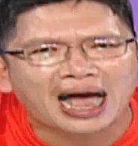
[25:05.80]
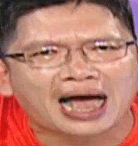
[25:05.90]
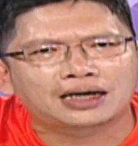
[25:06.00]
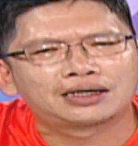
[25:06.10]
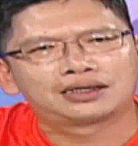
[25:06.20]

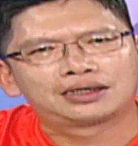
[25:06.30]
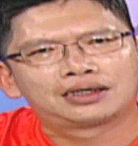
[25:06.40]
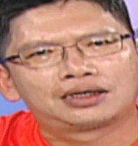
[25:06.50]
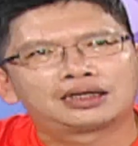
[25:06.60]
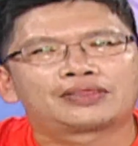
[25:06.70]
吧？
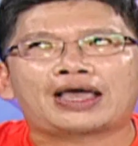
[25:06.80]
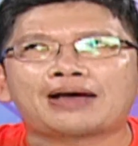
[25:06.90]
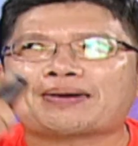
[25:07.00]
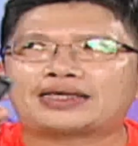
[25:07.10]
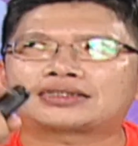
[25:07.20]

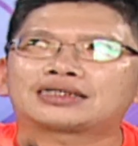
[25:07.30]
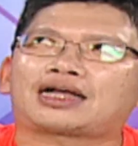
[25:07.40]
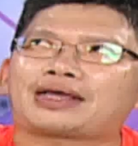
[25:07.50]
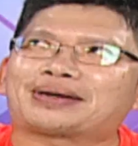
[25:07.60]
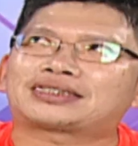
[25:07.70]
两百一十二
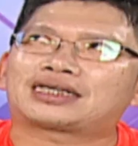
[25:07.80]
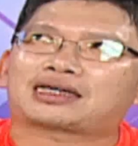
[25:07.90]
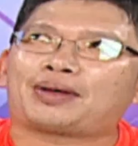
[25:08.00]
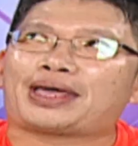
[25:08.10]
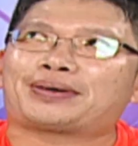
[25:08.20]
到两百四十二，
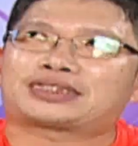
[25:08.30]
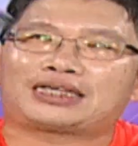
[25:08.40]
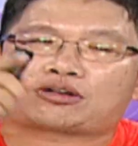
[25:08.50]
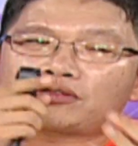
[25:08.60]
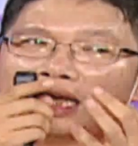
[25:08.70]
搞到两百四十
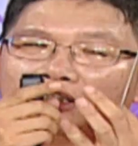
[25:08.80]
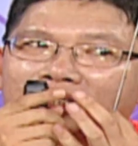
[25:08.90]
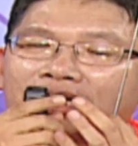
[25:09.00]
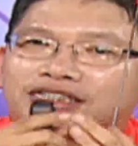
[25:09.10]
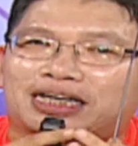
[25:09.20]
二空塌的时候
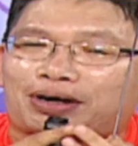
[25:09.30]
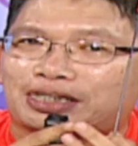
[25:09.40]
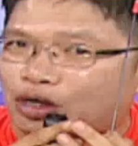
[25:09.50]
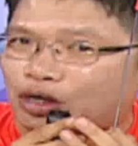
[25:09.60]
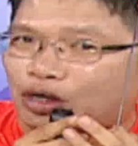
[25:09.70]
跌到四十二
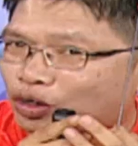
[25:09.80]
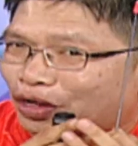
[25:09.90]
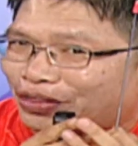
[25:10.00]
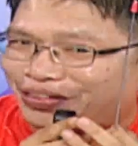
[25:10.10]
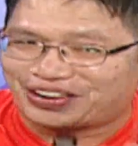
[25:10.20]
块钱，有
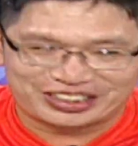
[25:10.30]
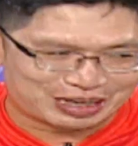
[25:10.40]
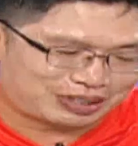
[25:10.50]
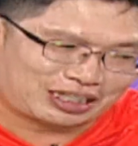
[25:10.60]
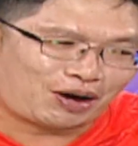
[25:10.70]
可能哦，
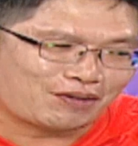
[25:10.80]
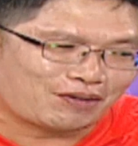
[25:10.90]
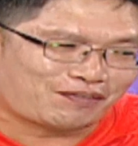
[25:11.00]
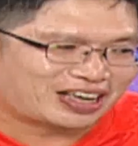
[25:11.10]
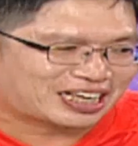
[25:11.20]
什么事都
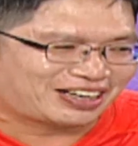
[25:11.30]
会发